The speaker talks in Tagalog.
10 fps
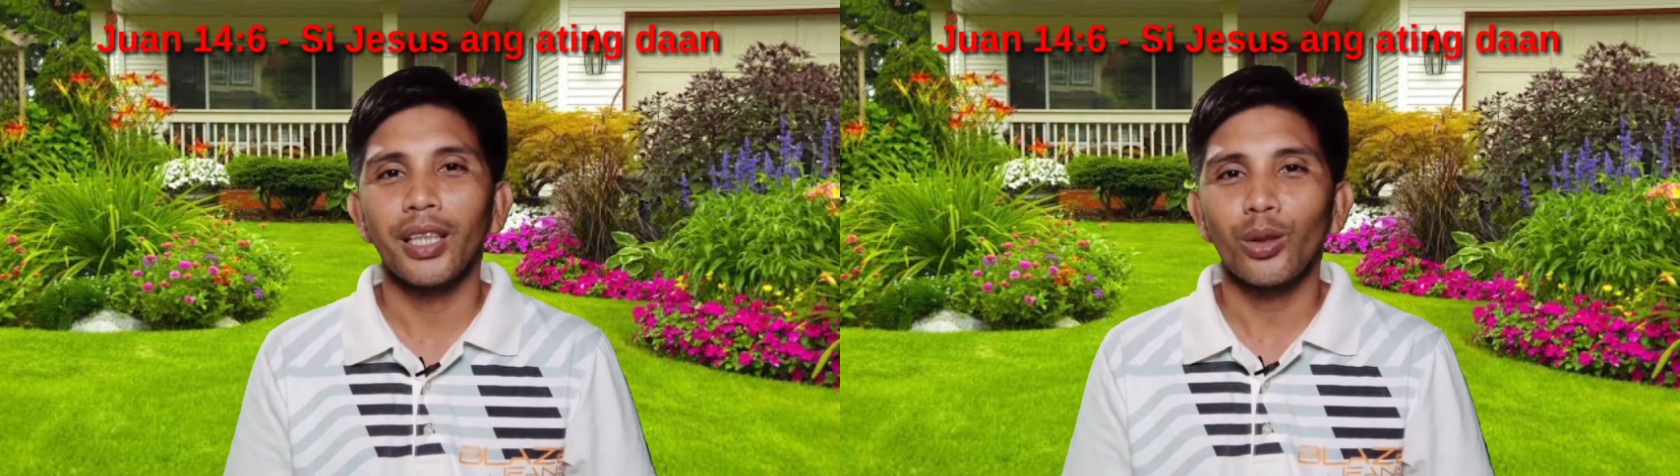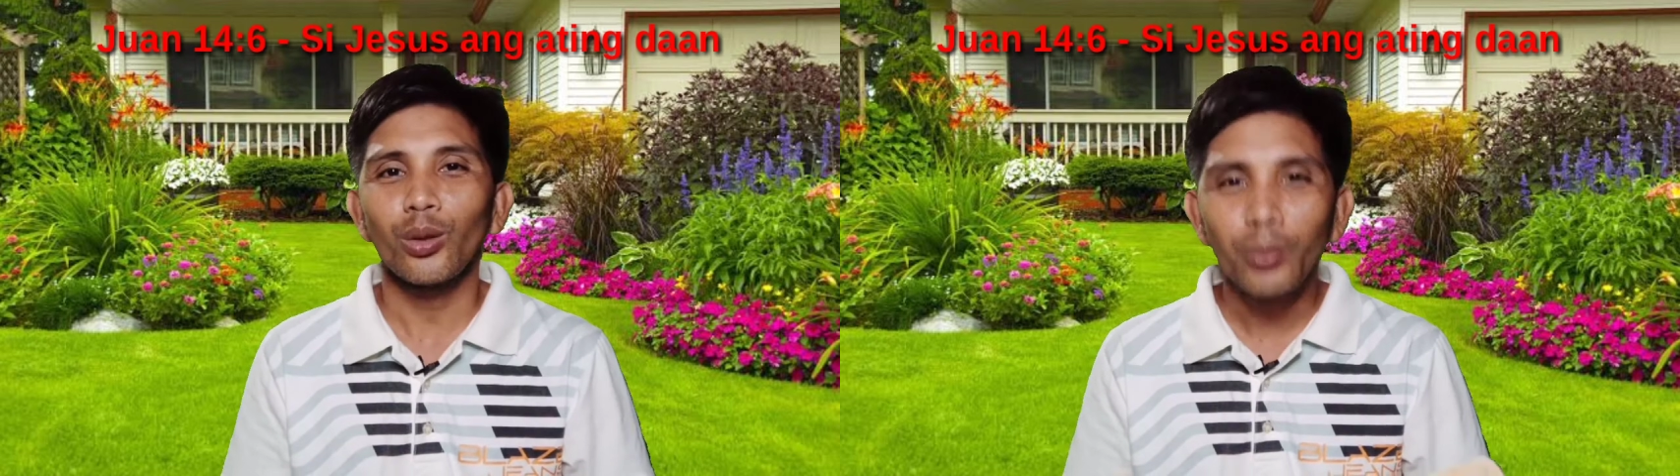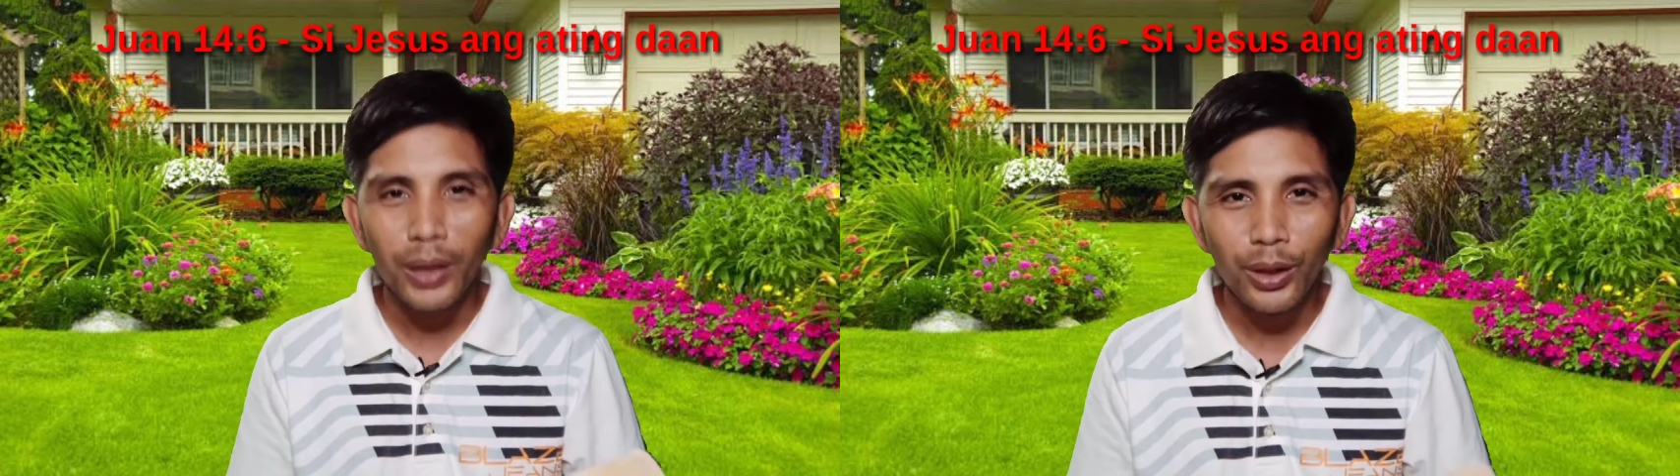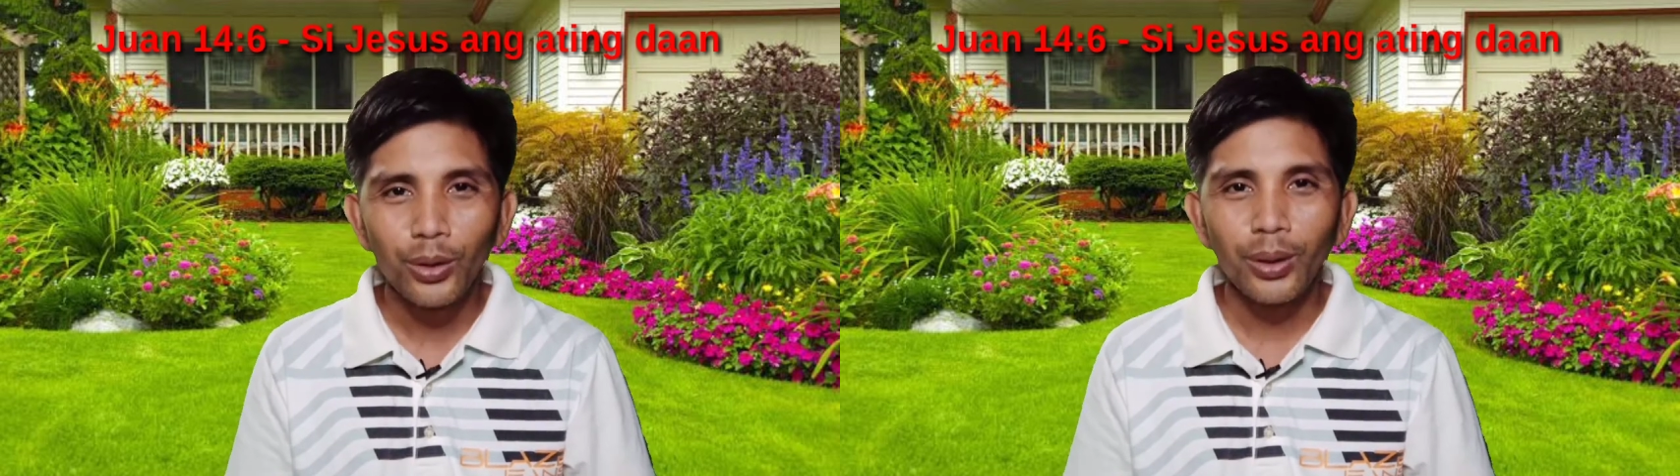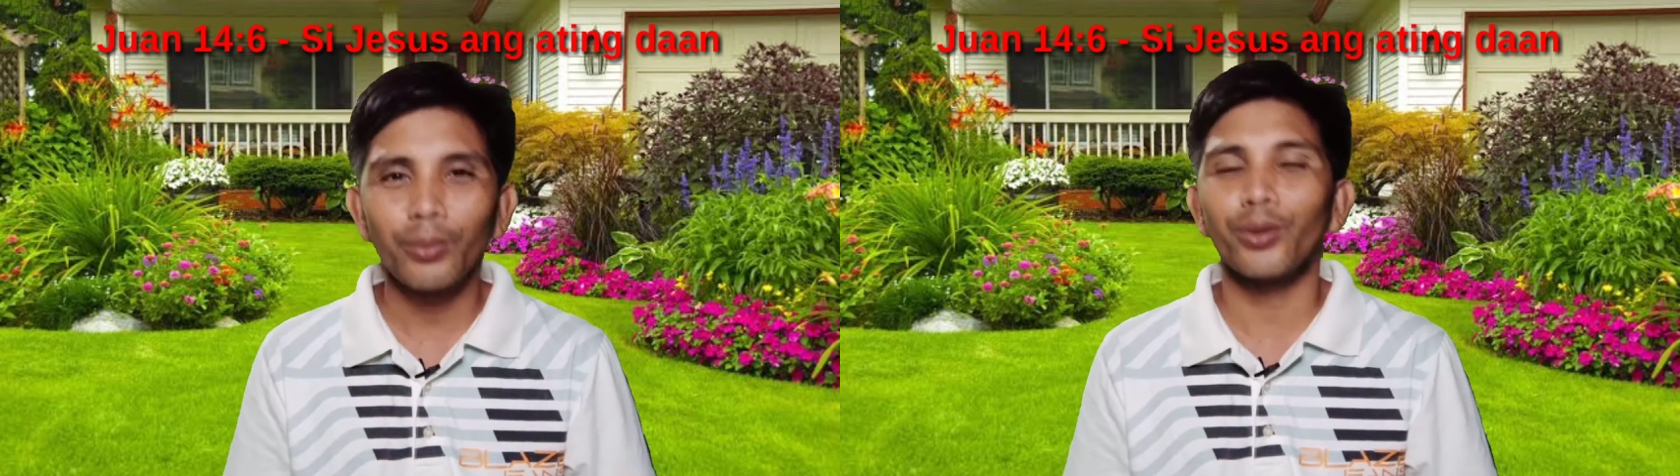
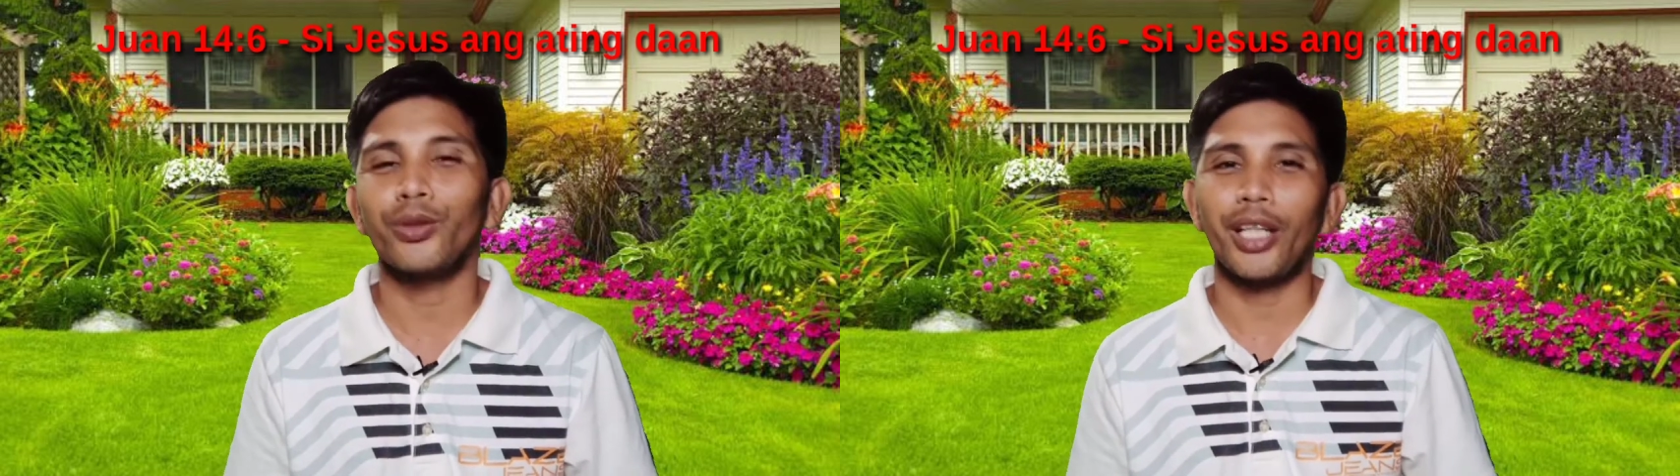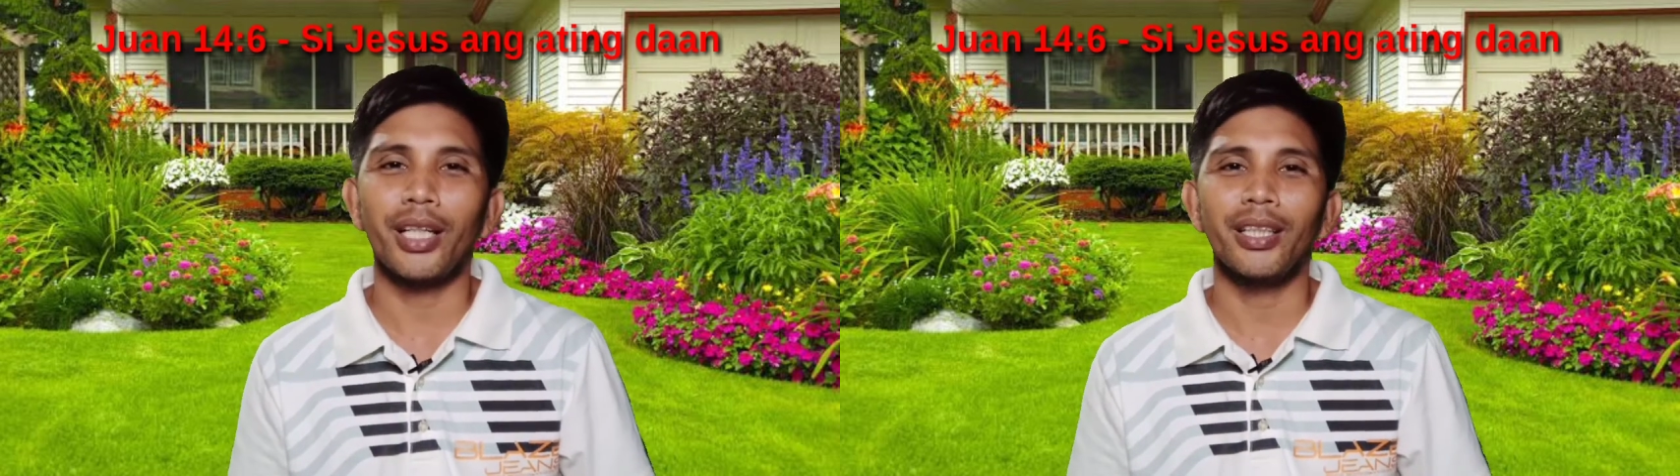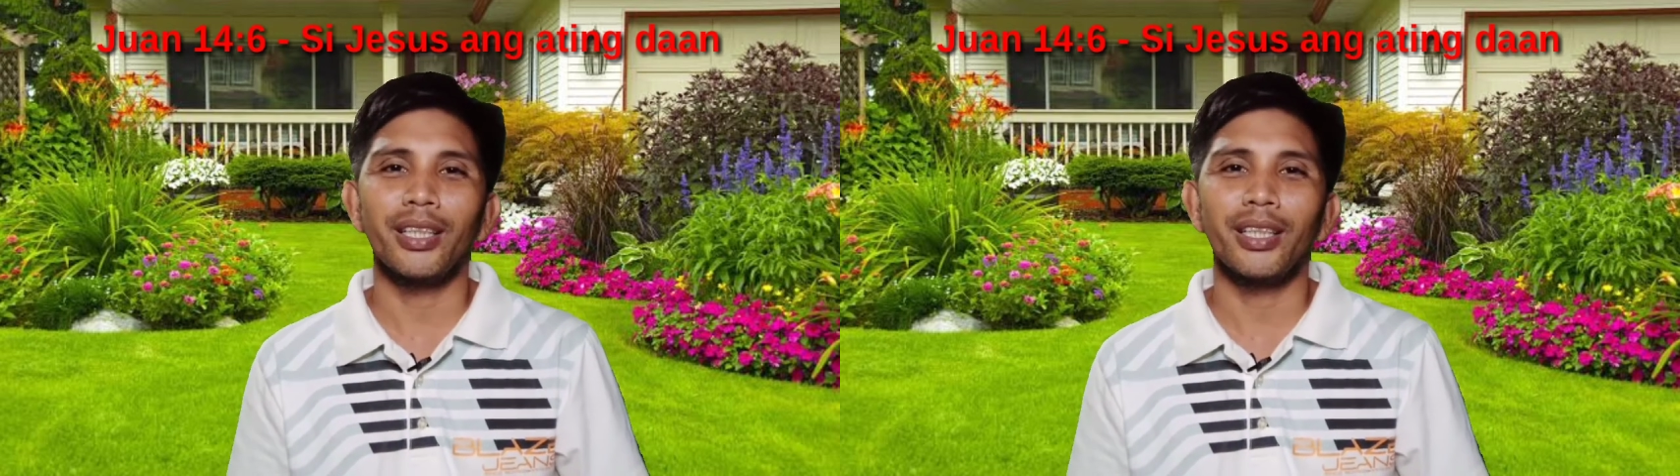kompleto na po siya.